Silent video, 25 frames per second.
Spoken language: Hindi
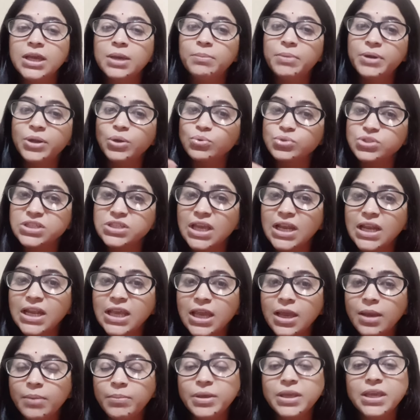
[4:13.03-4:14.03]
बट उसके
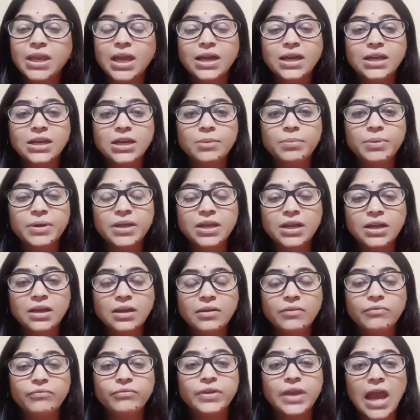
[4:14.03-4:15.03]
लिए हमें क्या करना पड़ेगा
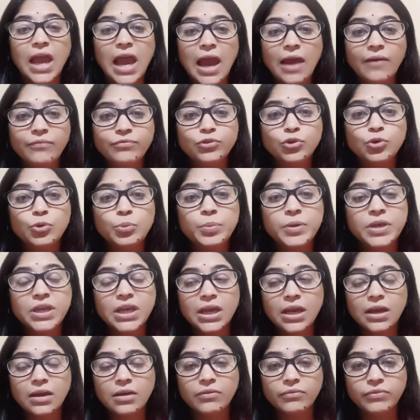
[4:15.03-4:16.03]
वी हैव टू बी
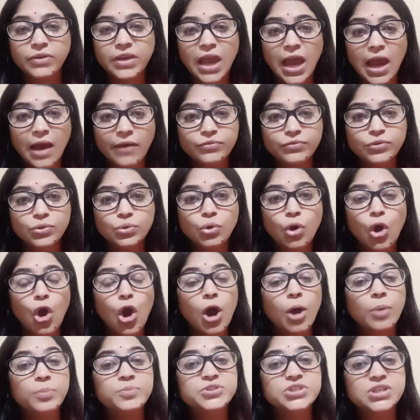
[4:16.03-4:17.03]
वी हैव टू
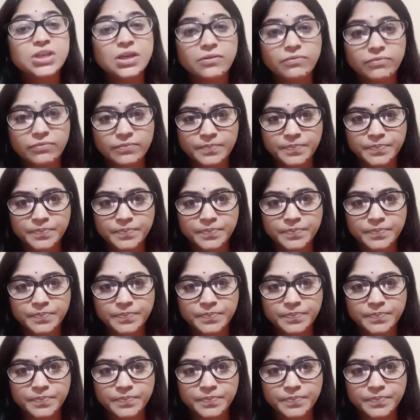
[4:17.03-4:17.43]
ऑब्जर्व